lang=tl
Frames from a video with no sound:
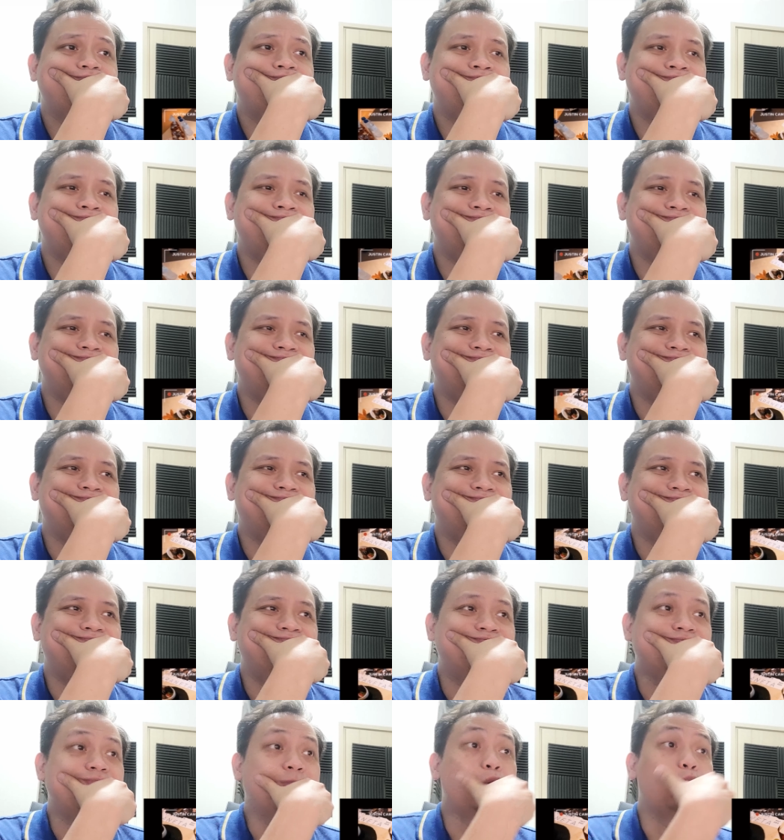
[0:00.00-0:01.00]

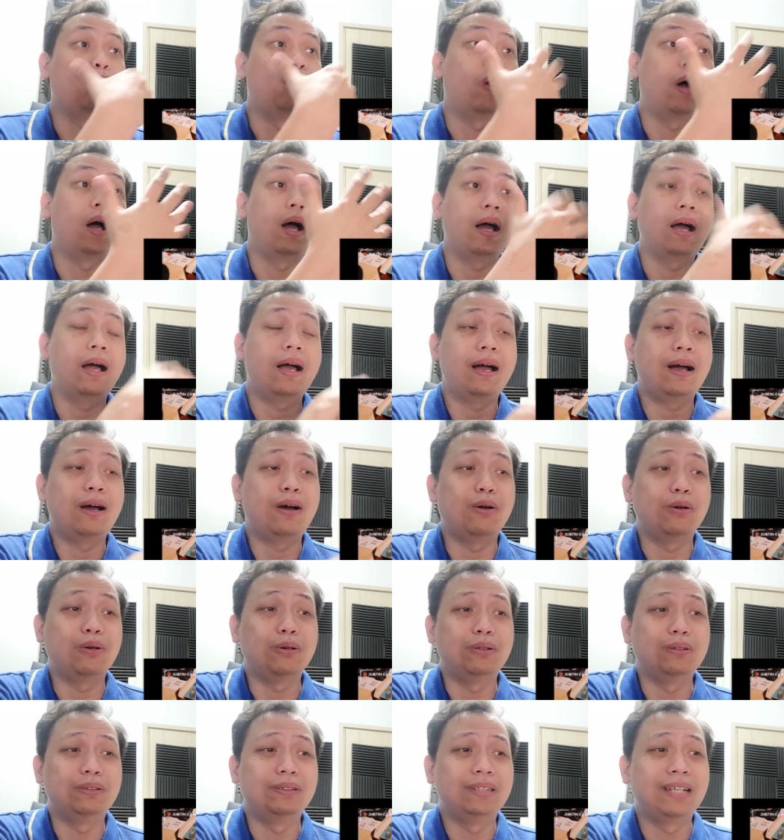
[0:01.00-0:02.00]
Hmm.
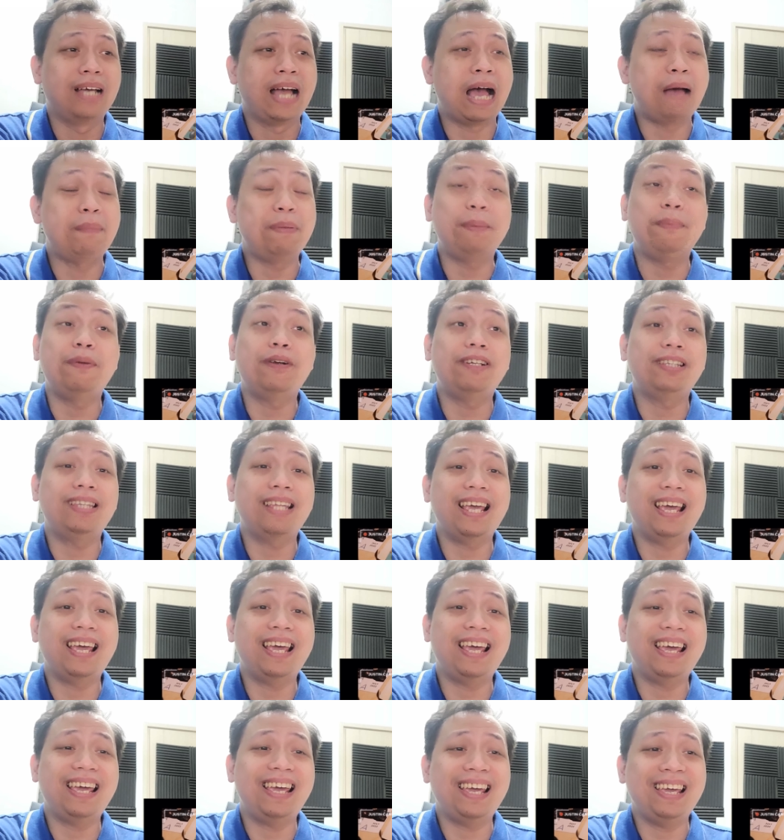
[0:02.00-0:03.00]
Wow. Happy
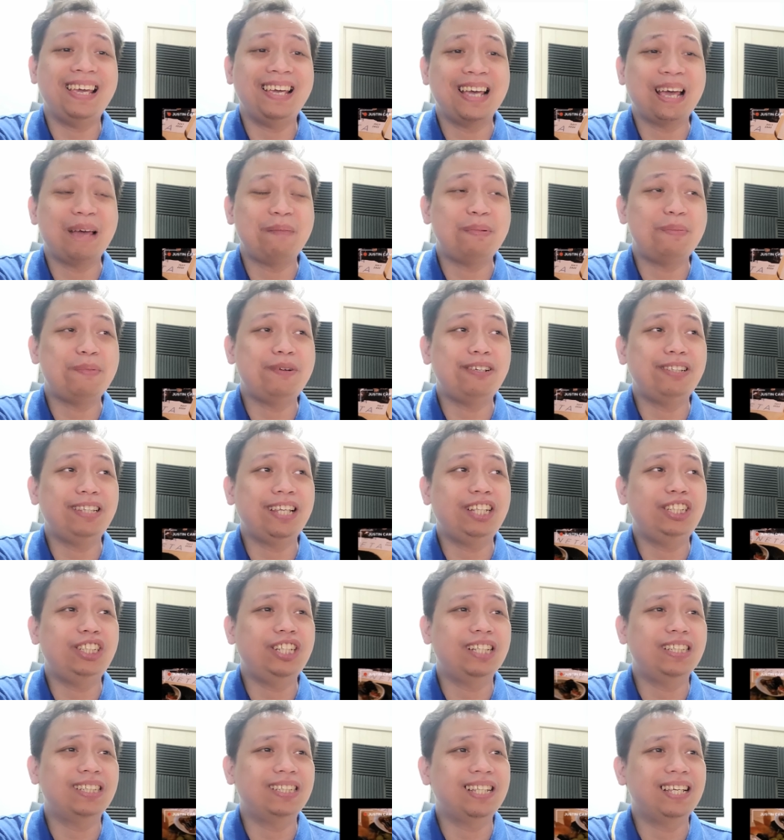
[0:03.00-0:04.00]
birthday! Happy birthday,
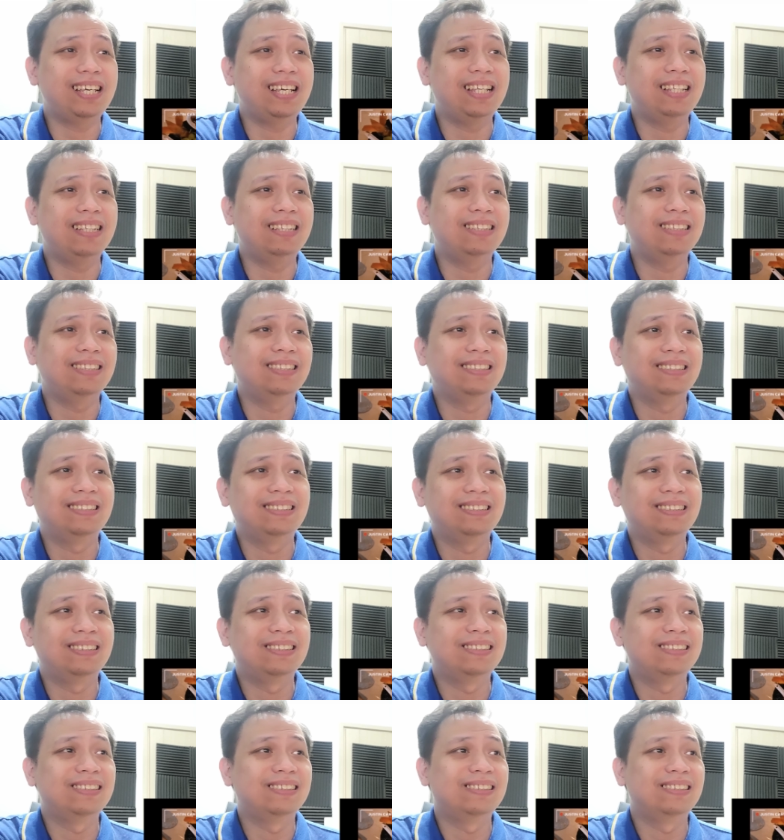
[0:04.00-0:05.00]
Justin!
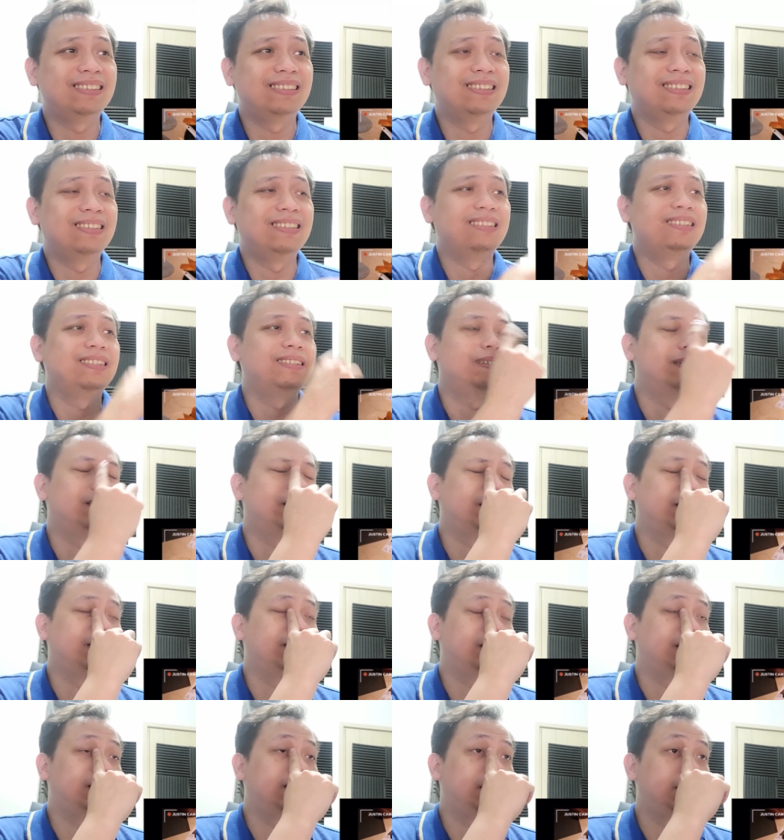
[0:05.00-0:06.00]
Please, please, please.
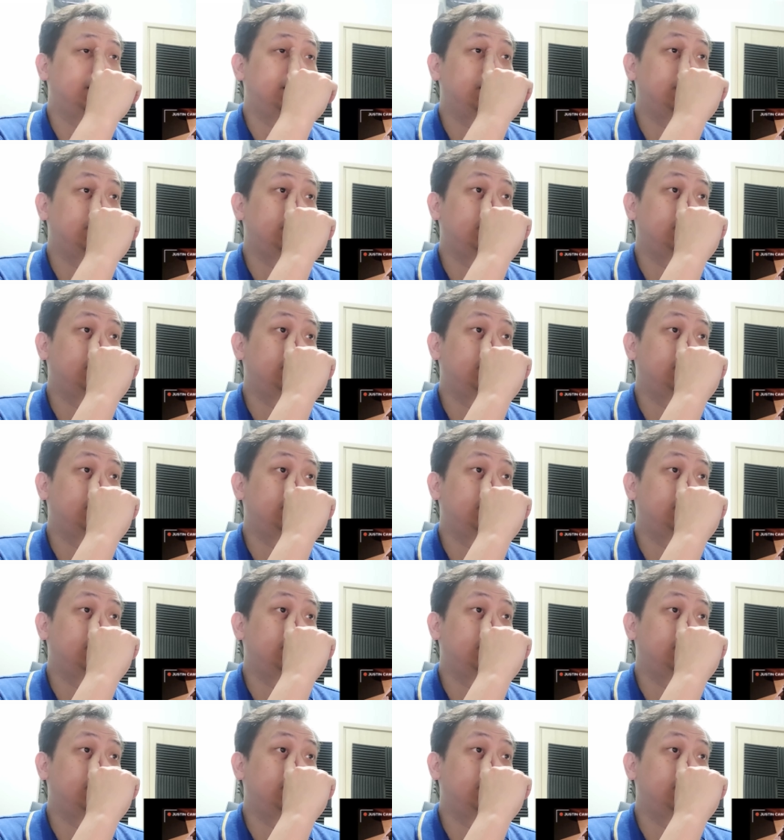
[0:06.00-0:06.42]
Matalam